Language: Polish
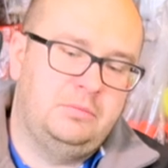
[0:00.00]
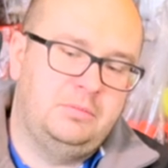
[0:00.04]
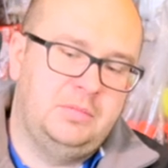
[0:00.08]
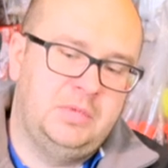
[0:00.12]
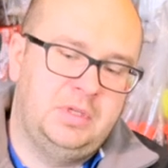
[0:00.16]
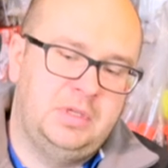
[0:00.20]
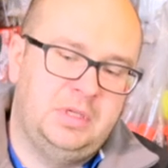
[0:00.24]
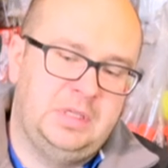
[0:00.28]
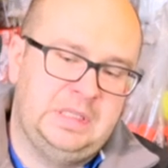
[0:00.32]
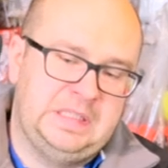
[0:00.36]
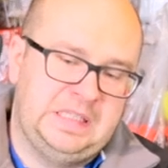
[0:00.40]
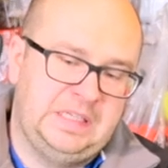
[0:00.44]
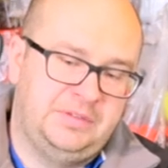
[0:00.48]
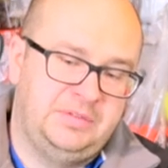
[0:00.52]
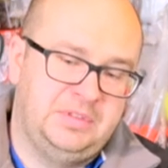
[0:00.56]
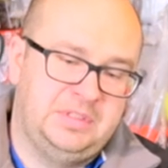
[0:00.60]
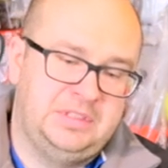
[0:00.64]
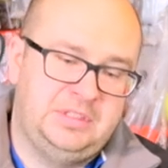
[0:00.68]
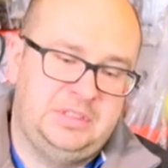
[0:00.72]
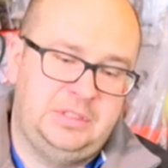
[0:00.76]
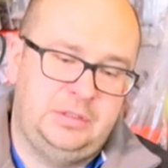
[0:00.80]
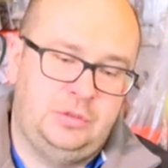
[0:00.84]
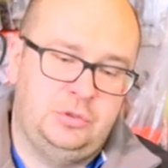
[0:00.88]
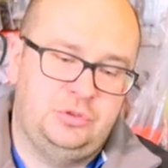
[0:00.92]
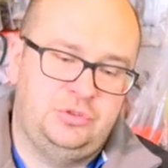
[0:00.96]
e, nawet
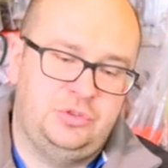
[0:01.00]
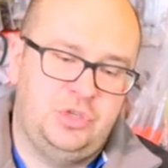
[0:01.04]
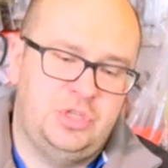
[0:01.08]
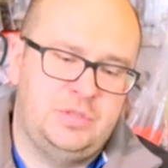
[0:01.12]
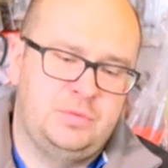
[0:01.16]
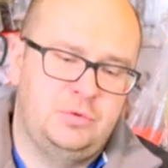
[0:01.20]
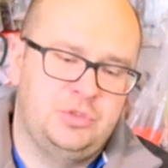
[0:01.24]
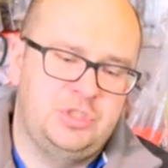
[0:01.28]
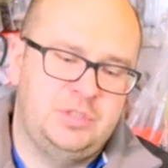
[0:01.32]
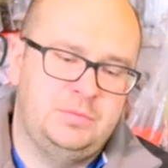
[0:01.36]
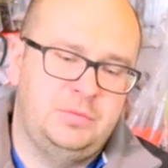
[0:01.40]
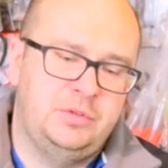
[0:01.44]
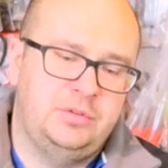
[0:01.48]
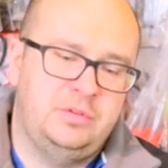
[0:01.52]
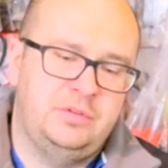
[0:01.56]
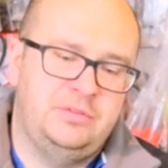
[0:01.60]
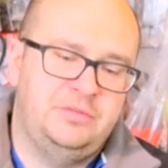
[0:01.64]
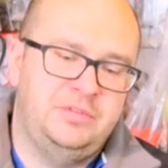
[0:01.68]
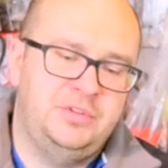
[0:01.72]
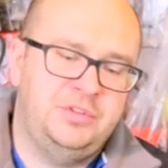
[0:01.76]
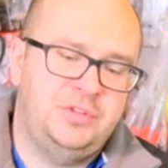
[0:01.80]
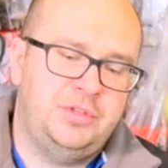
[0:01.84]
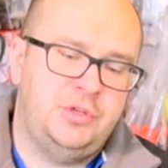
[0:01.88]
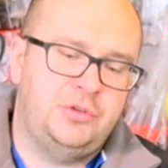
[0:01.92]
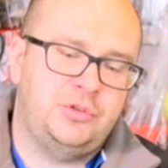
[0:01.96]
0,6 możemy tą
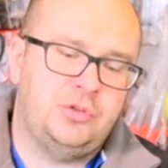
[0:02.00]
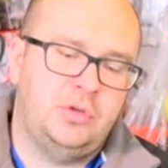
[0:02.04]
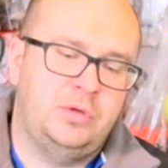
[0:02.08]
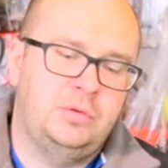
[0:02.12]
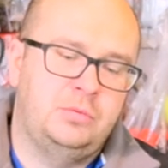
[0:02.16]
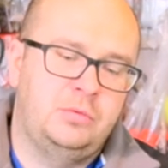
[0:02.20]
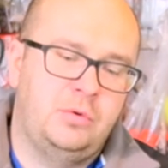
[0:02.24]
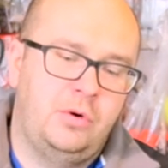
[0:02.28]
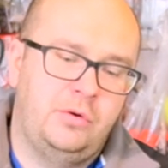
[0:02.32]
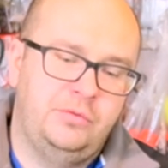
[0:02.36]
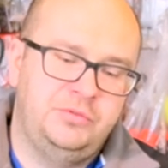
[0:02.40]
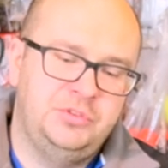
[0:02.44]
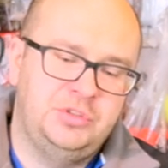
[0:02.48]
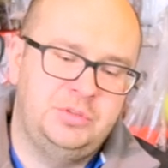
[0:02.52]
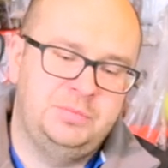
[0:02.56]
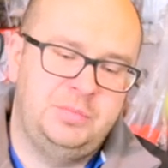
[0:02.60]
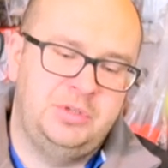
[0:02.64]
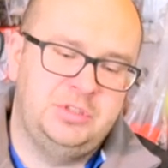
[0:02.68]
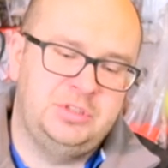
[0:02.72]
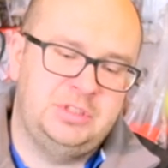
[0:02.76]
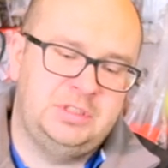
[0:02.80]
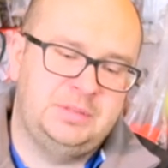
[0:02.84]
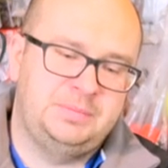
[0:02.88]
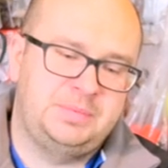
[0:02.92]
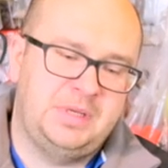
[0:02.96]
wędeczką łowić,
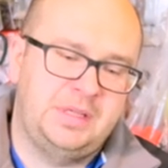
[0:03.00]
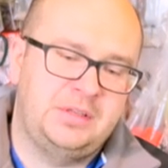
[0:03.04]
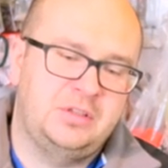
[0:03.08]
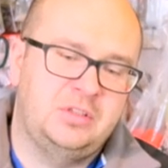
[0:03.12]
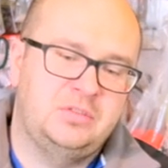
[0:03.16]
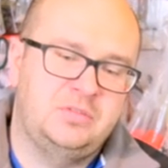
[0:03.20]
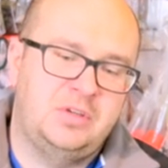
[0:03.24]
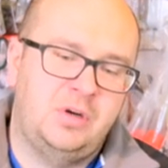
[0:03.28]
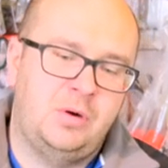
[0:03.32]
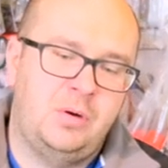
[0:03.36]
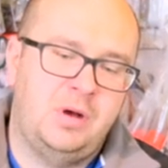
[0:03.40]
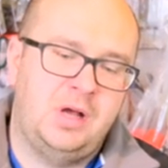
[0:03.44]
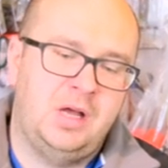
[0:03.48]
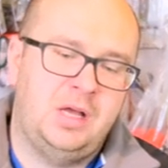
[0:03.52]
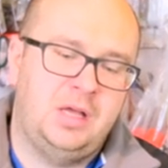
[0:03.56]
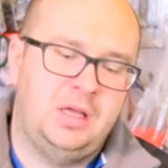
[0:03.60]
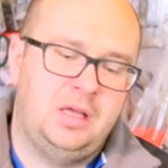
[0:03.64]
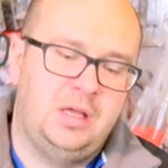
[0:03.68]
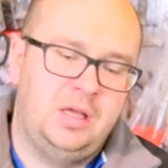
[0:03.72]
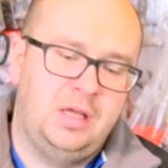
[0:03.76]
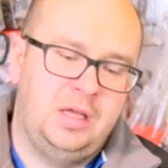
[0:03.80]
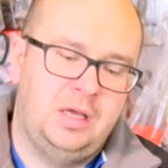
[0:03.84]
będzie pracowała